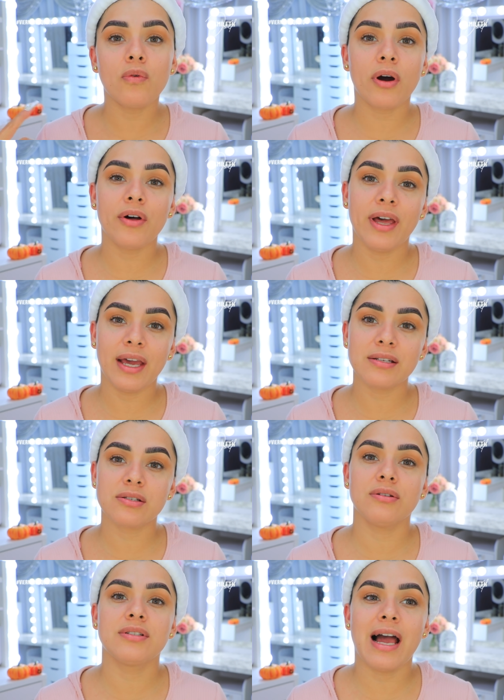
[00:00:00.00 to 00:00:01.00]
luego de
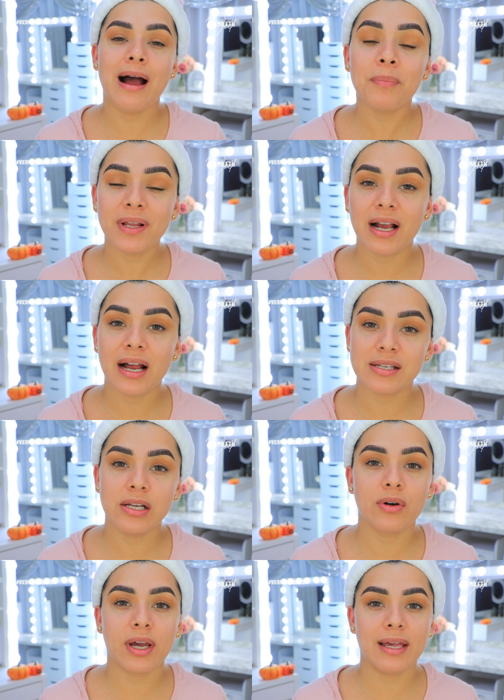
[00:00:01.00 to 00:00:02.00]
eso ya aplicarse
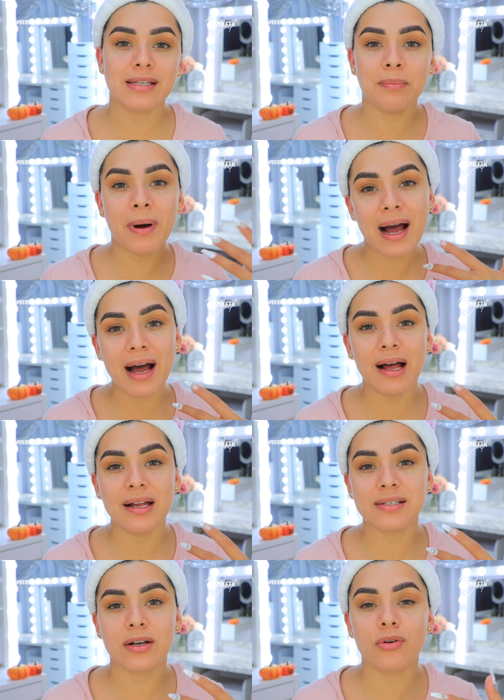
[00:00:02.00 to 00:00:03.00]
lo que es
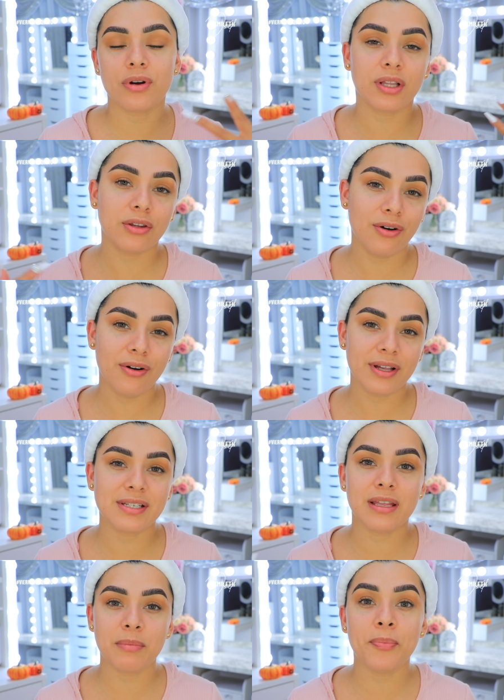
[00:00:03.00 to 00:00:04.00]
base,
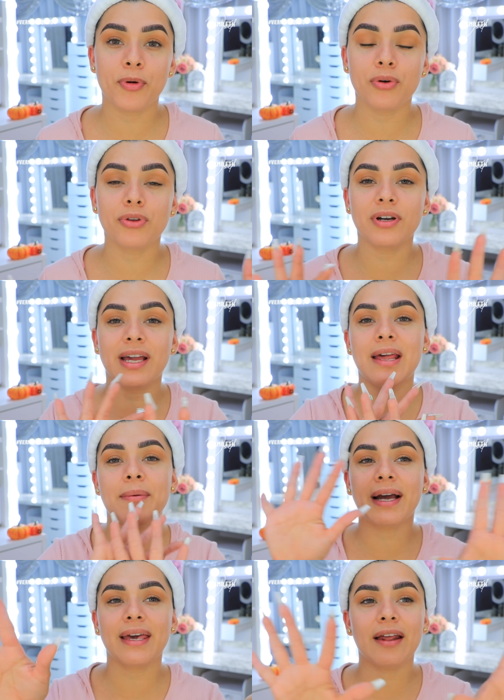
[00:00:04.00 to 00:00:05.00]
correctores y demás productos que les
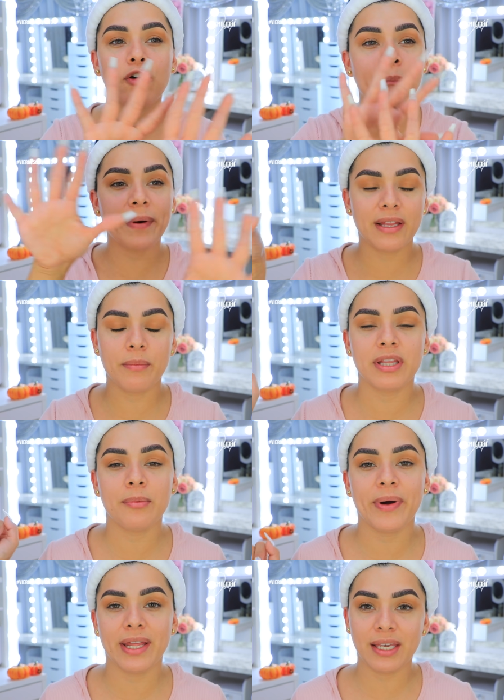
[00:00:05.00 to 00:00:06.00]
va a quedar
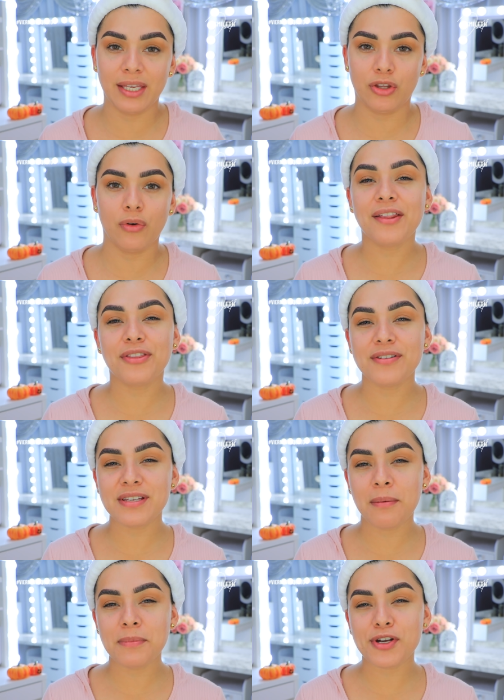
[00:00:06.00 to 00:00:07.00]
completamente parejito.
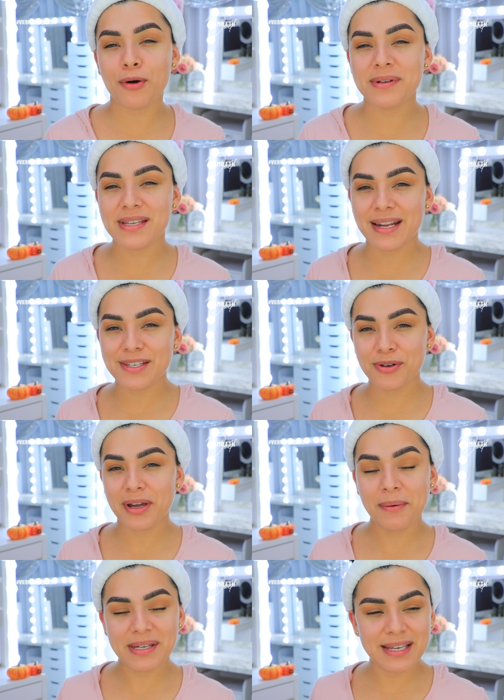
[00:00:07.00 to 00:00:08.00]
Entonces vamos a comenzar esto
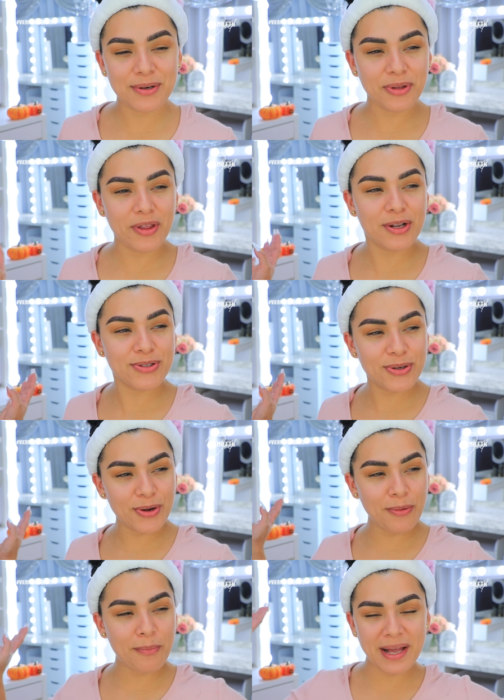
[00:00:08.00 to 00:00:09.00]
que va a ser uno de los
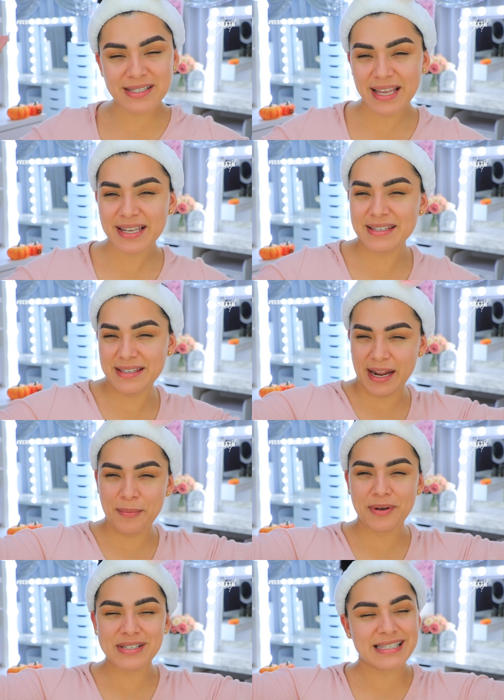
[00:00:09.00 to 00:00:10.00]
trucos más
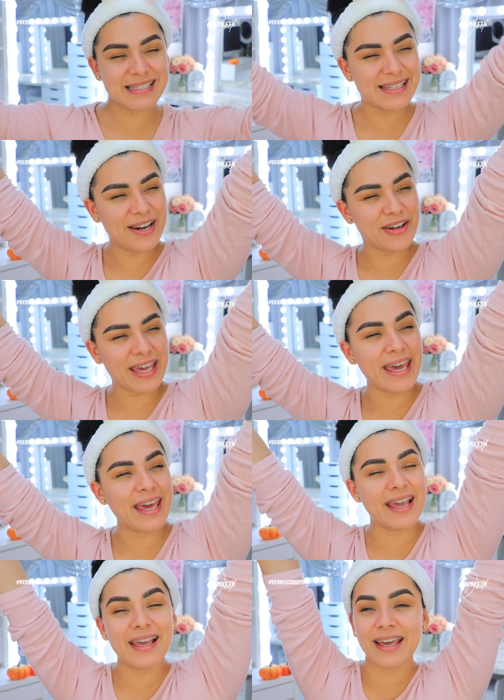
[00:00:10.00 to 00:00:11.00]
extremos de los que
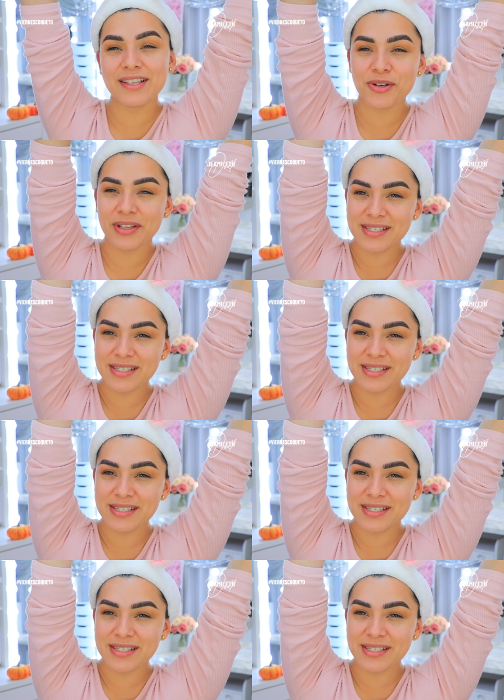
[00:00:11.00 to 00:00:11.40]
he hecho en